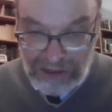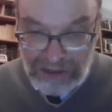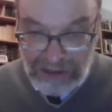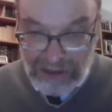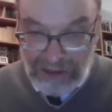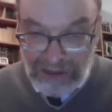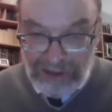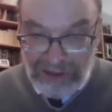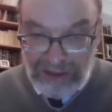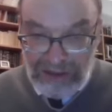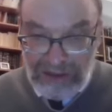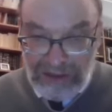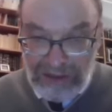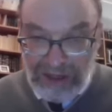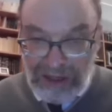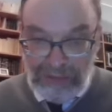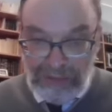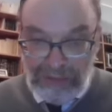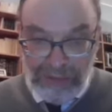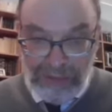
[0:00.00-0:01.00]
rivendica
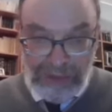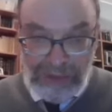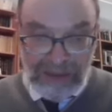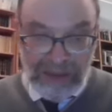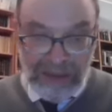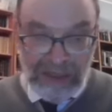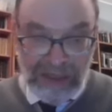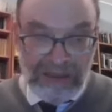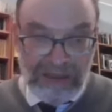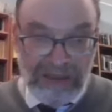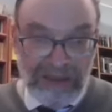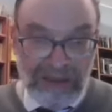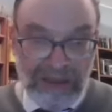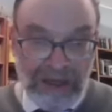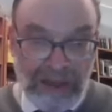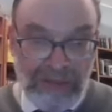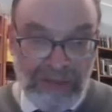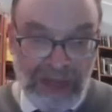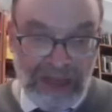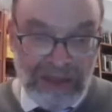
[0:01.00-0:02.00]
l'importanza della
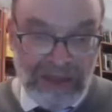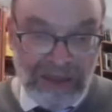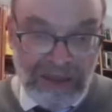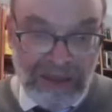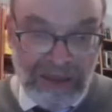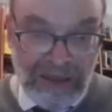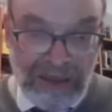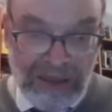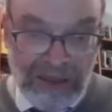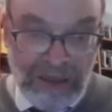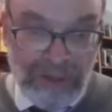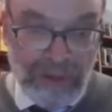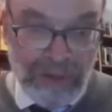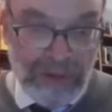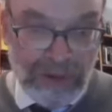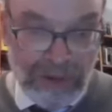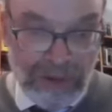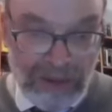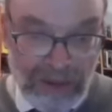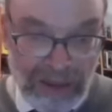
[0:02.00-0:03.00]
madre nel
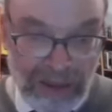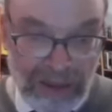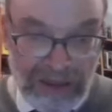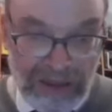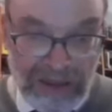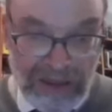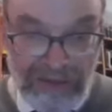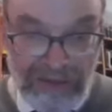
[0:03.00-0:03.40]
Talmud Torah dei